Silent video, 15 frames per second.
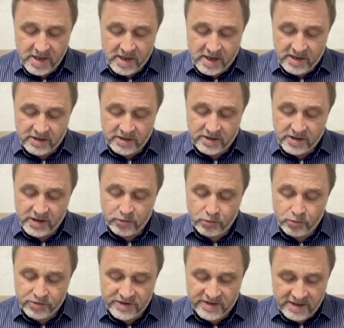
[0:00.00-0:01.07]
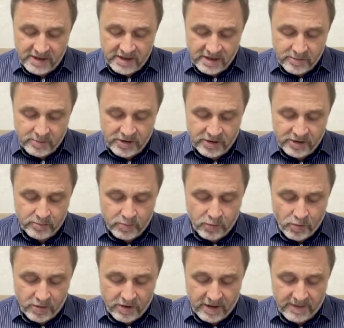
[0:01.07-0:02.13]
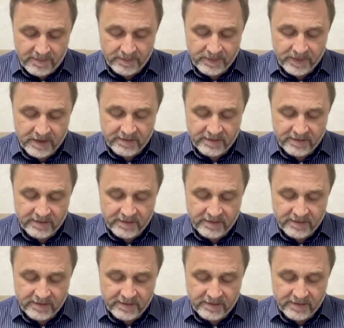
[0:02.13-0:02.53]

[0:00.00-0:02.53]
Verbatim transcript: Они радуются имени Бога